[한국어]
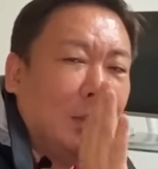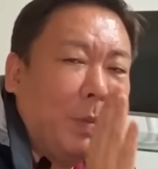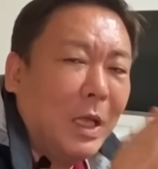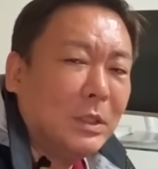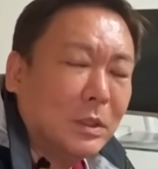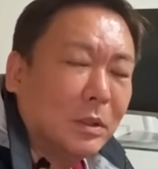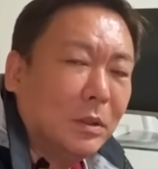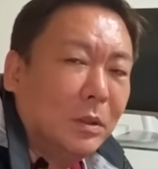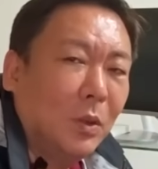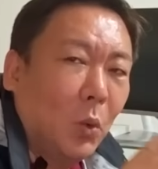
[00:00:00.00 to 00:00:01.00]

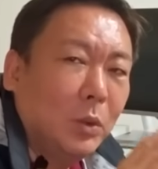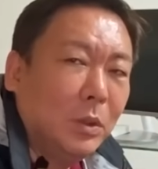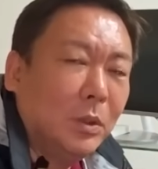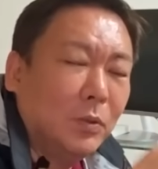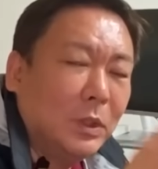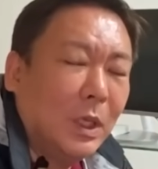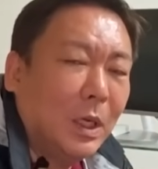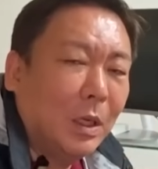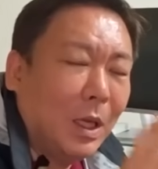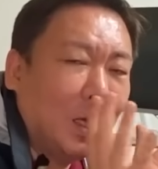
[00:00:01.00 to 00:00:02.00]
빠지는 오늘은
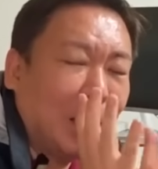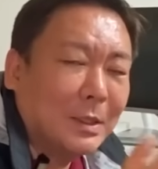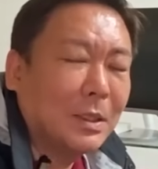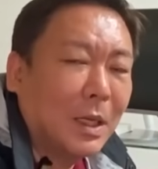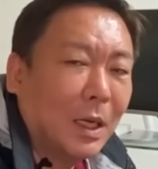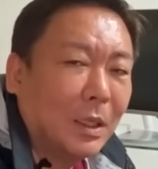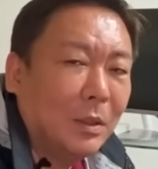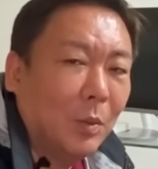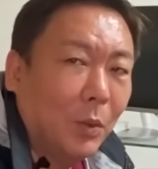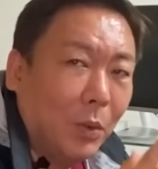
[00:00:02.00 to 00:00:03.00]
우리나라가 가장
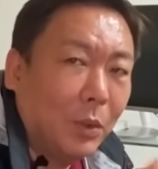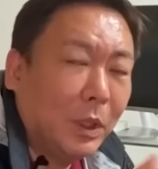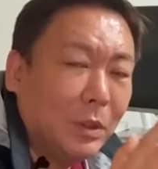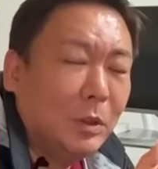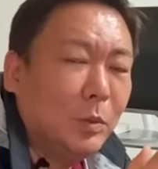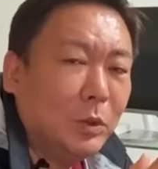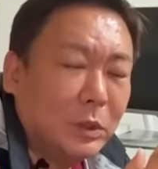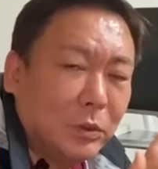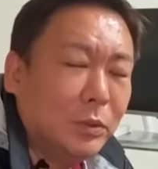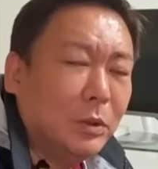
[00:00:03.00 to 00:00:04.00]
강한 이렇게 뭐 흐름을
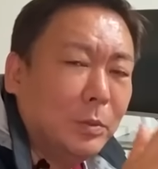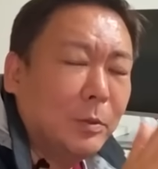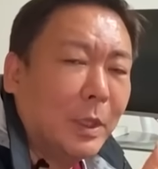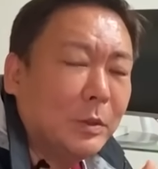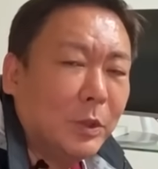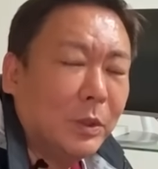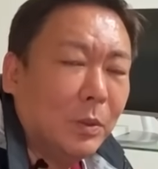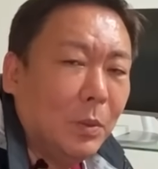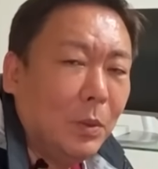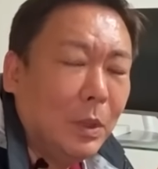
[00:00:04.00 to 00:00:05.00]
지수 흐름을
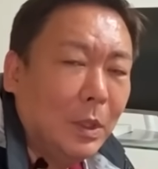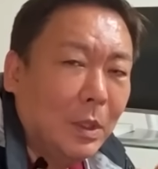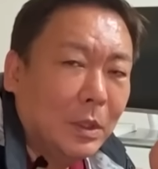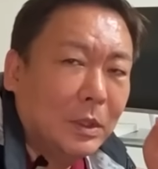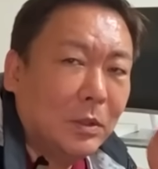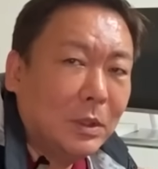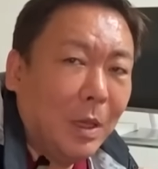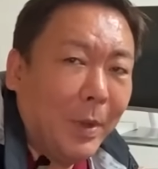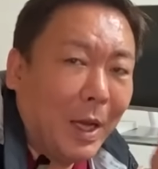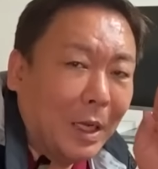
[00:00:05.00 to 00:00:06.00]
말씀드리고
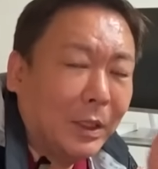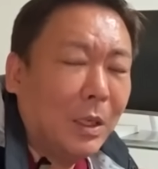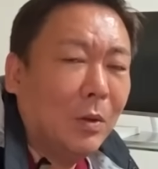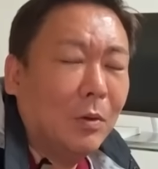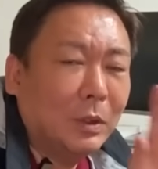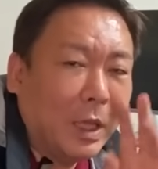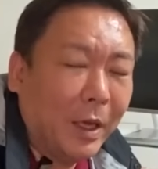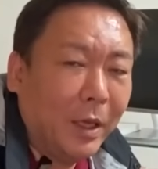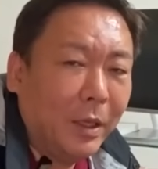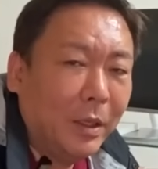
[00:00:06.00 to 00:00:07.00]
2400 안 깬 거는
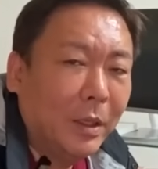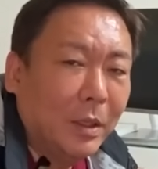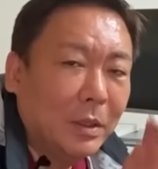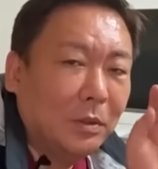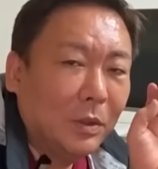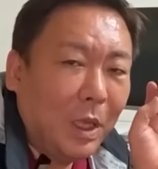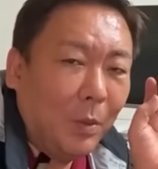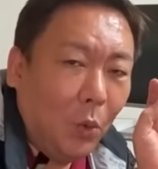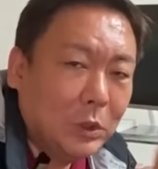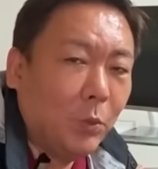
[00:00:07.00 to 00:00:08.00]
다행
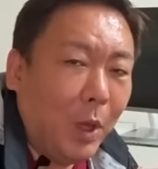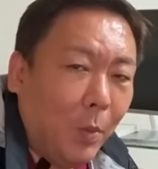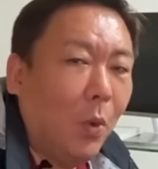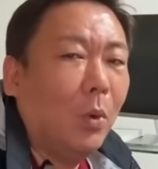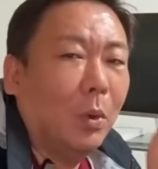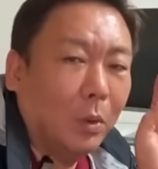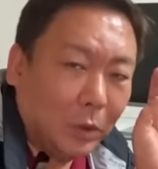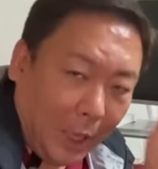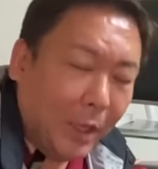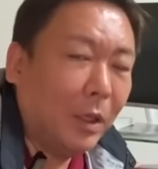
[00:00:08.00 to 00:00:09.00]
2450 회복
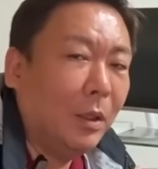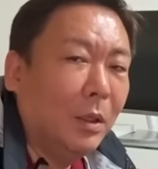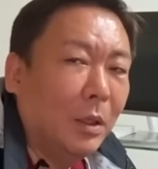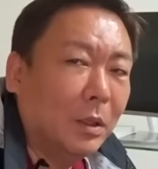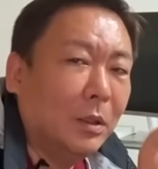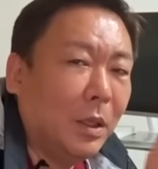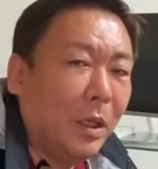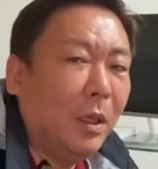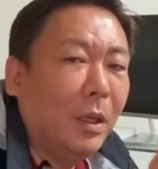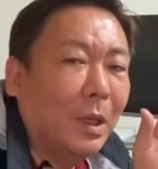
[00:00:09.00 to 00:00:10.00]
다행
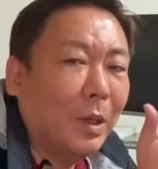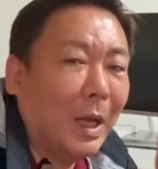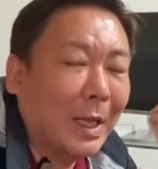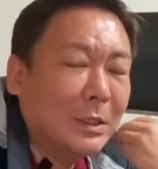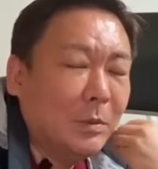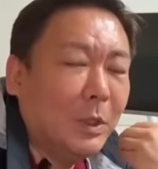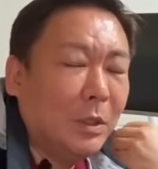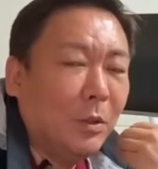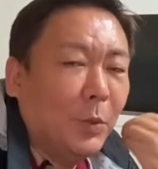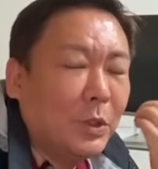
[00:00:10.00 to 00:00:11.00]
근데 안심을
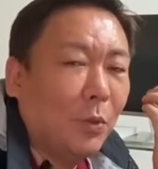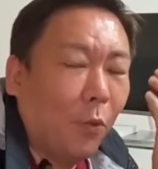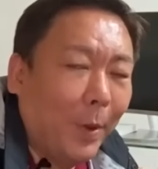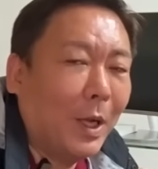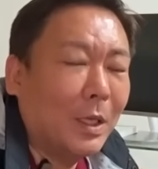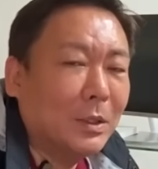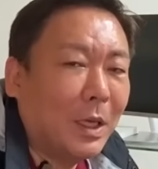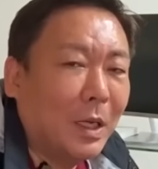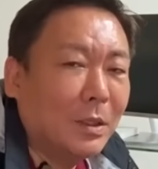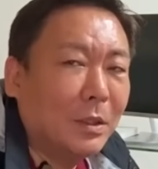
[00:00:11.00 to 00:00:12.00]
하려면 2500까지는
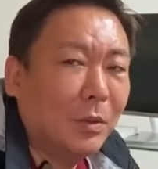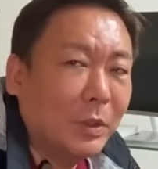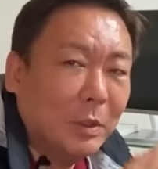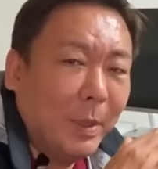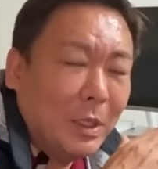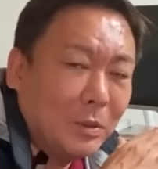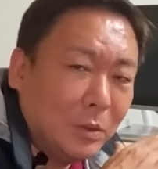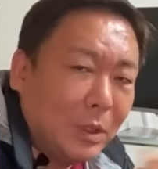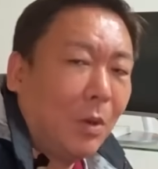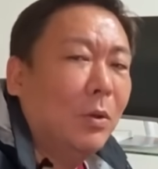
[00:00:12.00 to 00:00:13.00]
가야 되는데 거
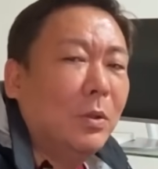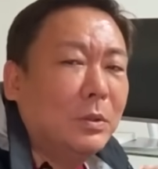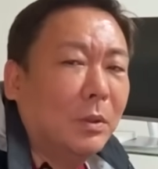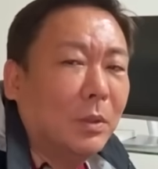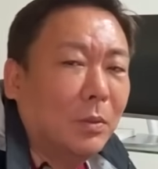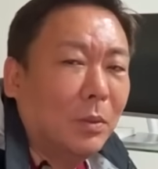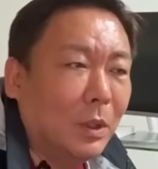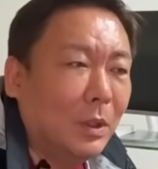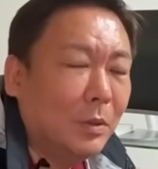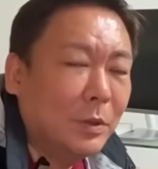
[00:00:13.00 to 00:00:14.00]
200일선이 딱 걸려
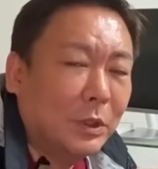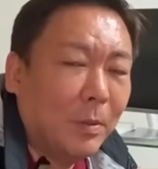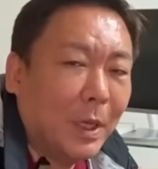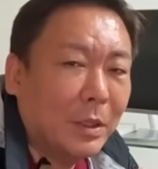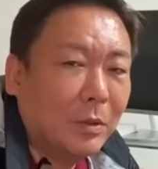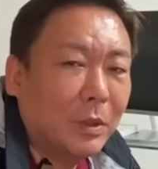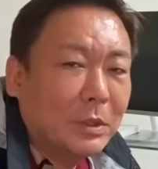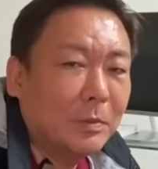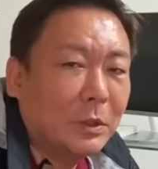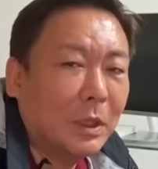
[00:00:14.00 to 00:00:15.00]
있어갖고 좀 지켜봐야 될 것
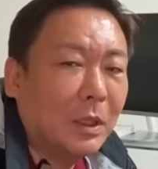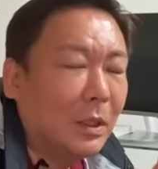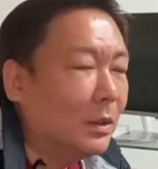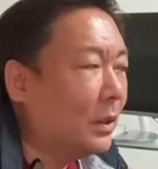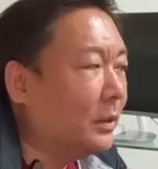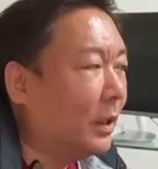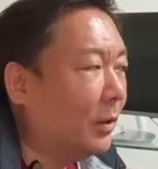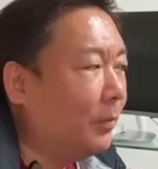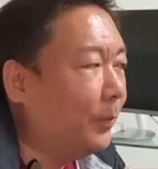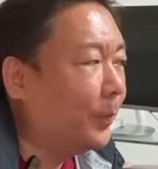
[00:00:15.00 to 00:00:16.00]
같습니다 그
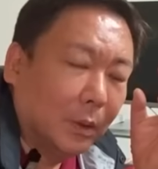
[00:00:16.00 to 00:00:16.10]
다음